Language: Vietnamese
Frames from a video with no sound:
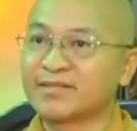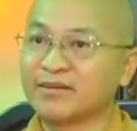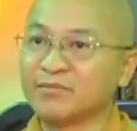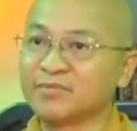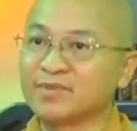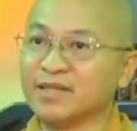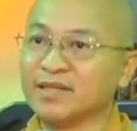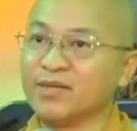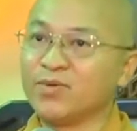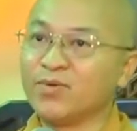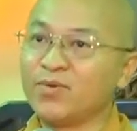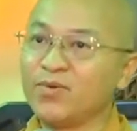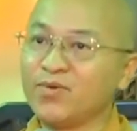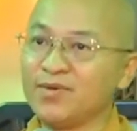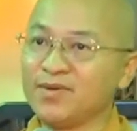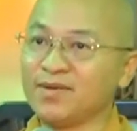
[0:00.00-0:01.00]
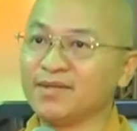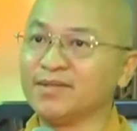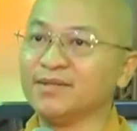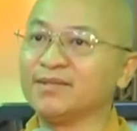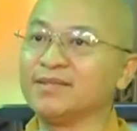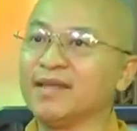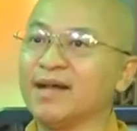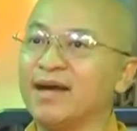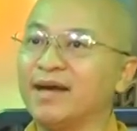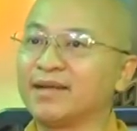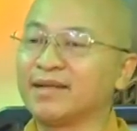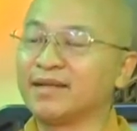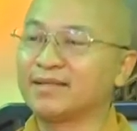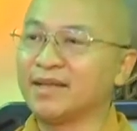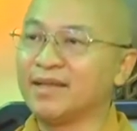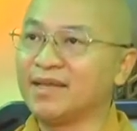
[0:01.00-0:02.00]
trong tình huống người vợ
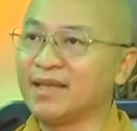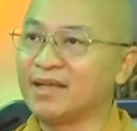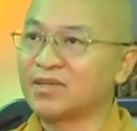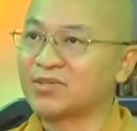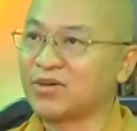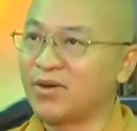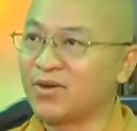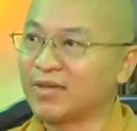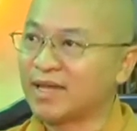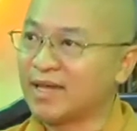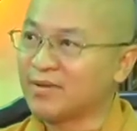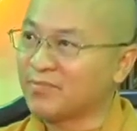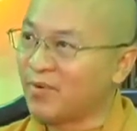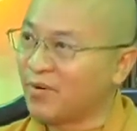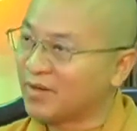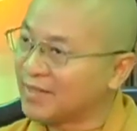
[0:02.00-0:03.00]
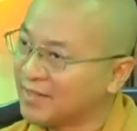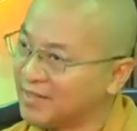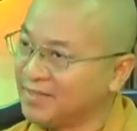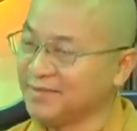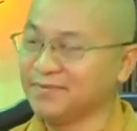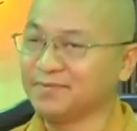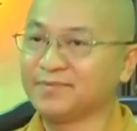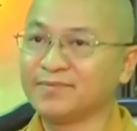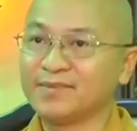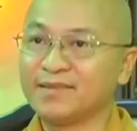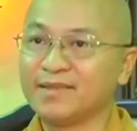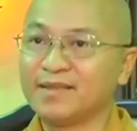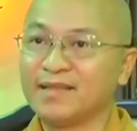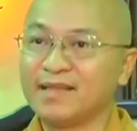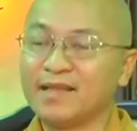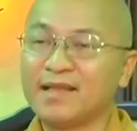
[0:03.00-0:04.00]
đã thể hiện trọn vẹn hết mọi thứ
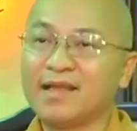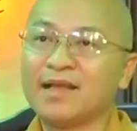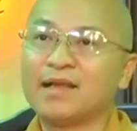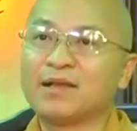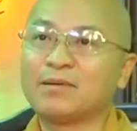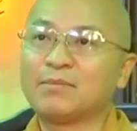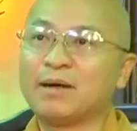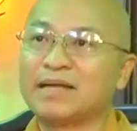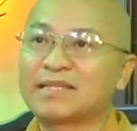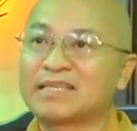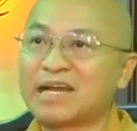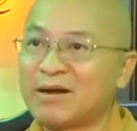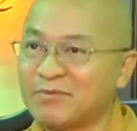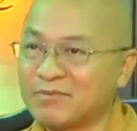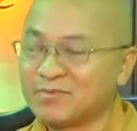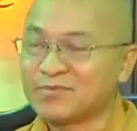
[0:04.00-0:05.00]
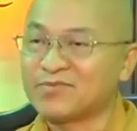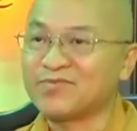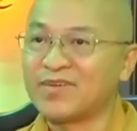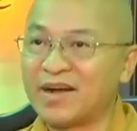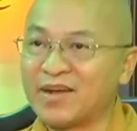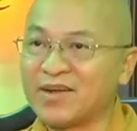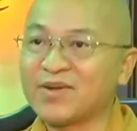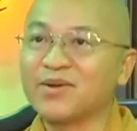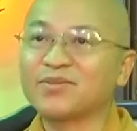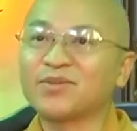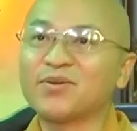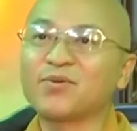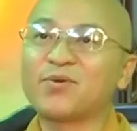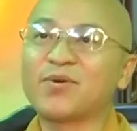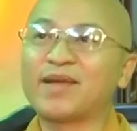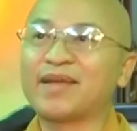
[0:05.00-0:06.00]
mà chồng vẫn có
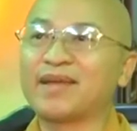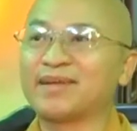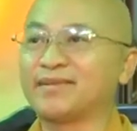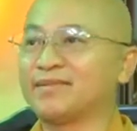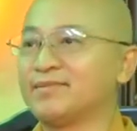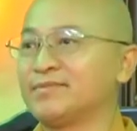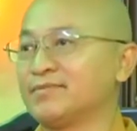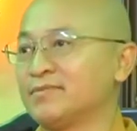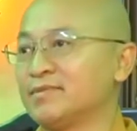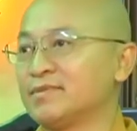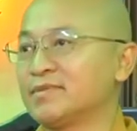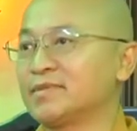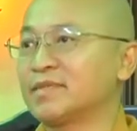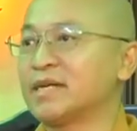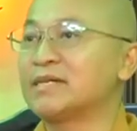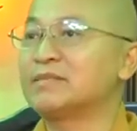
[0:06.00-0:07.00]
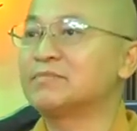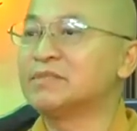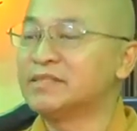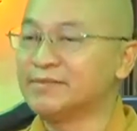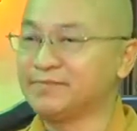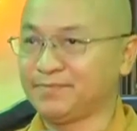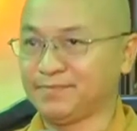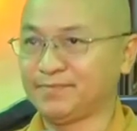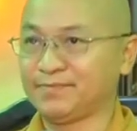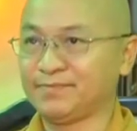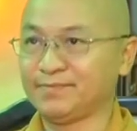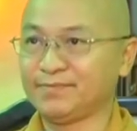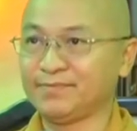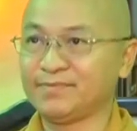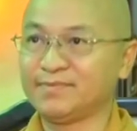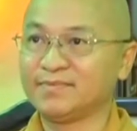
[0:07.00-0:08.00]
thói quen trăn bướm
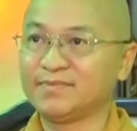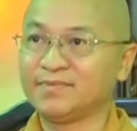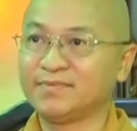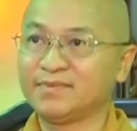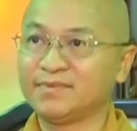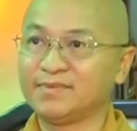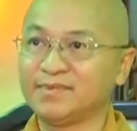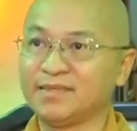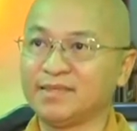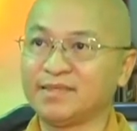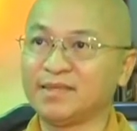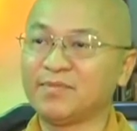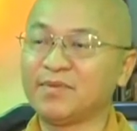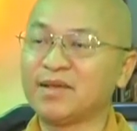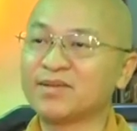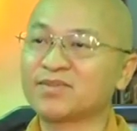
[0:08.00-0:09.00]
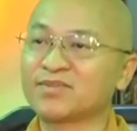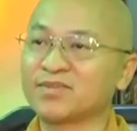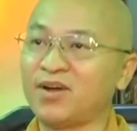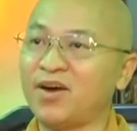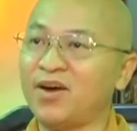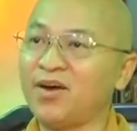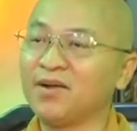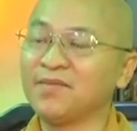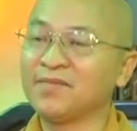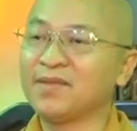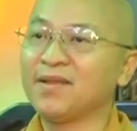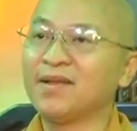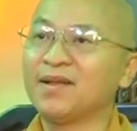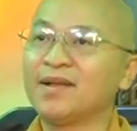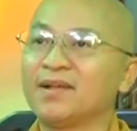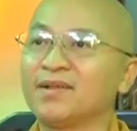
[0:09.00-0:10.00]
thì ta biết rõ
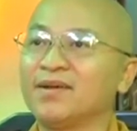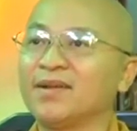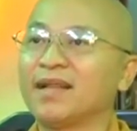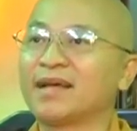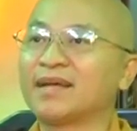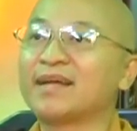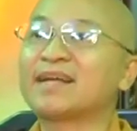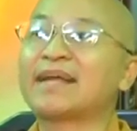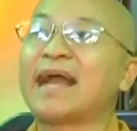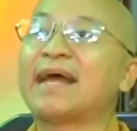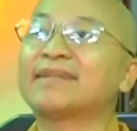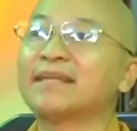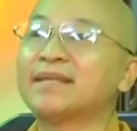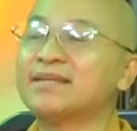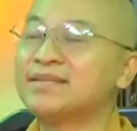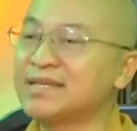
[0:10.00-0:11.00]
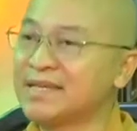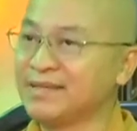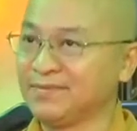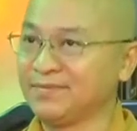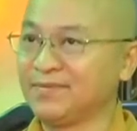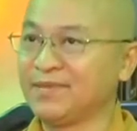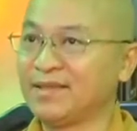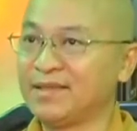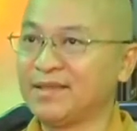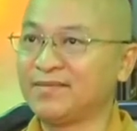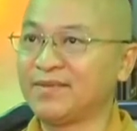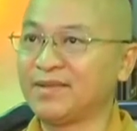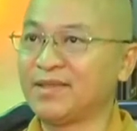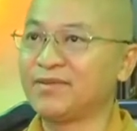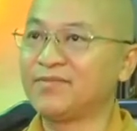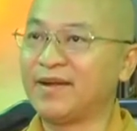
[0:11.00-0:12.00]
đó là cái cá tánh riêng
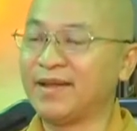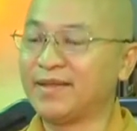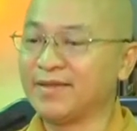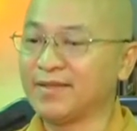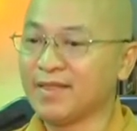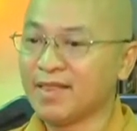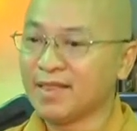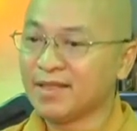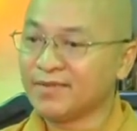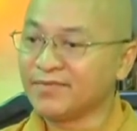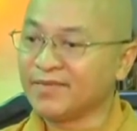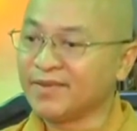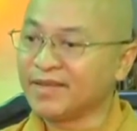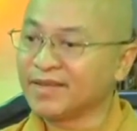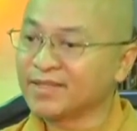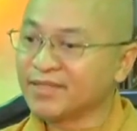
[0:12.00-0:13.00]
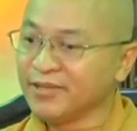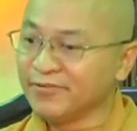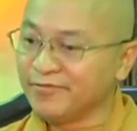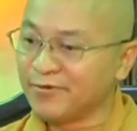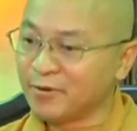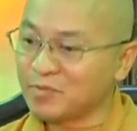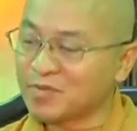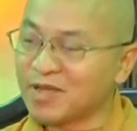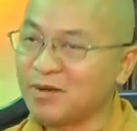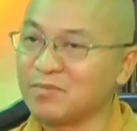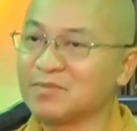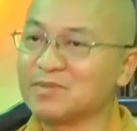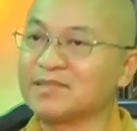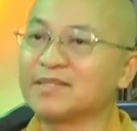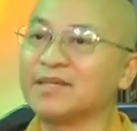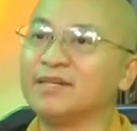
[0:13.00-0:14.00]
và do vậy việc thuyết phục
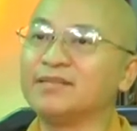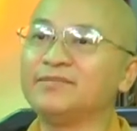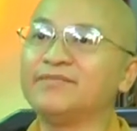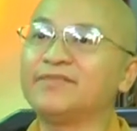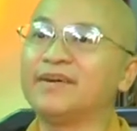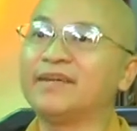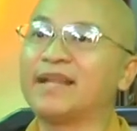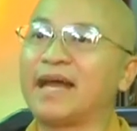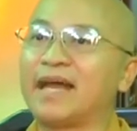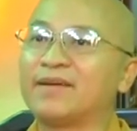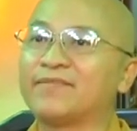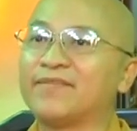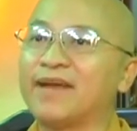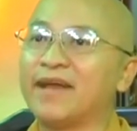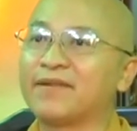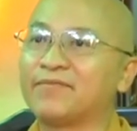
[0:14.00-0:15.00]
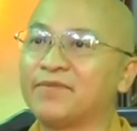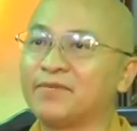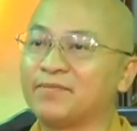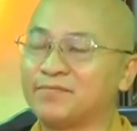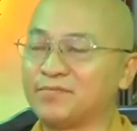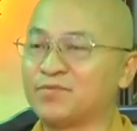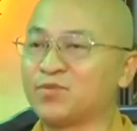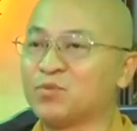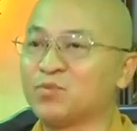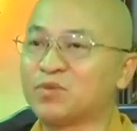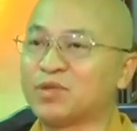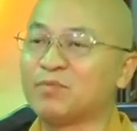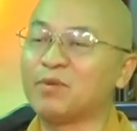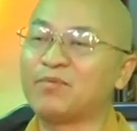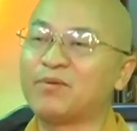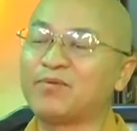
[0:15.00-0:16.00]
chồng trở về lại với hạnh phúc chung
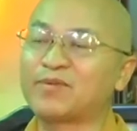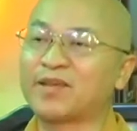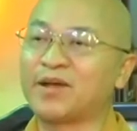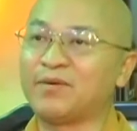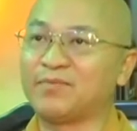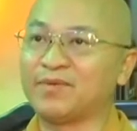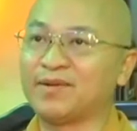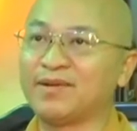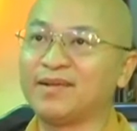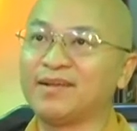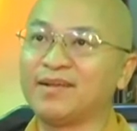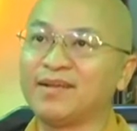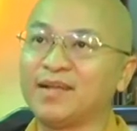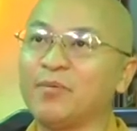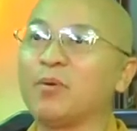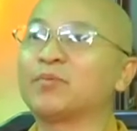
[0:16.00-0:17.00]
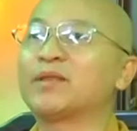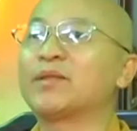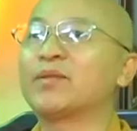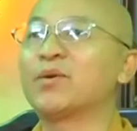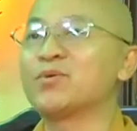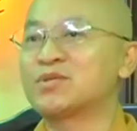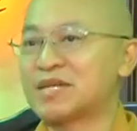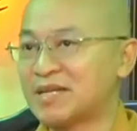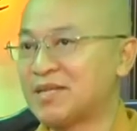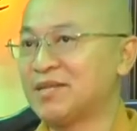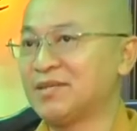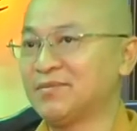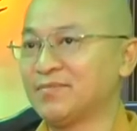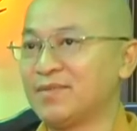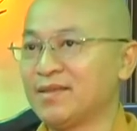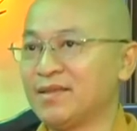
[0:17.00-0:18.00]
thủy một vợ chồng á là một thách đố rất
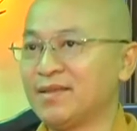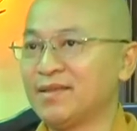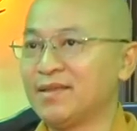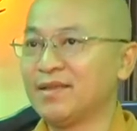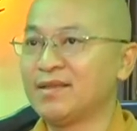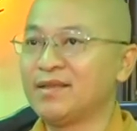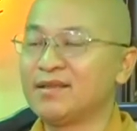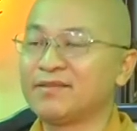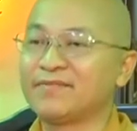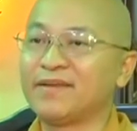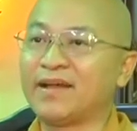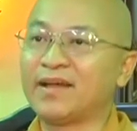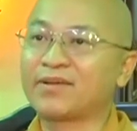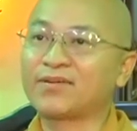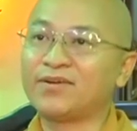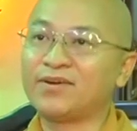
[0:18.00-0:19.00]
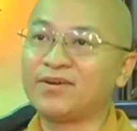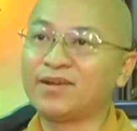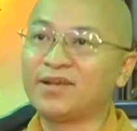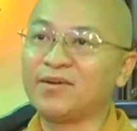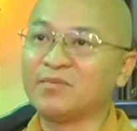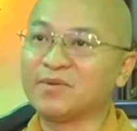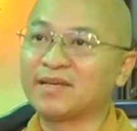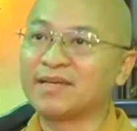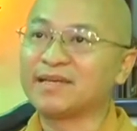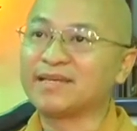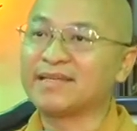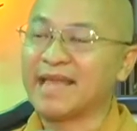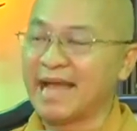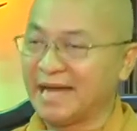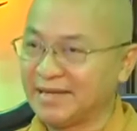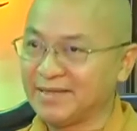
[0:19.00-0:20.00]
lớn phải có lòng
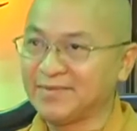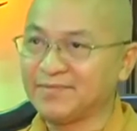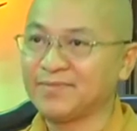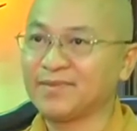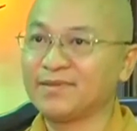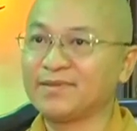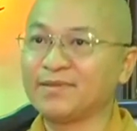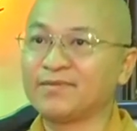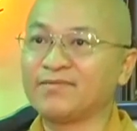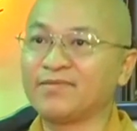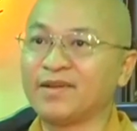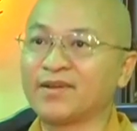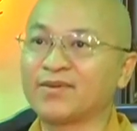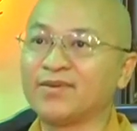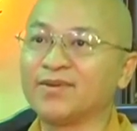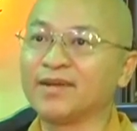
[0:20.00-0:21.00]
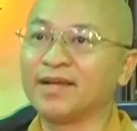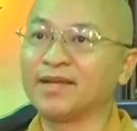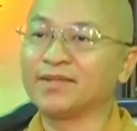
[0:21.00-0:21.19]
kiên nhẫn phải có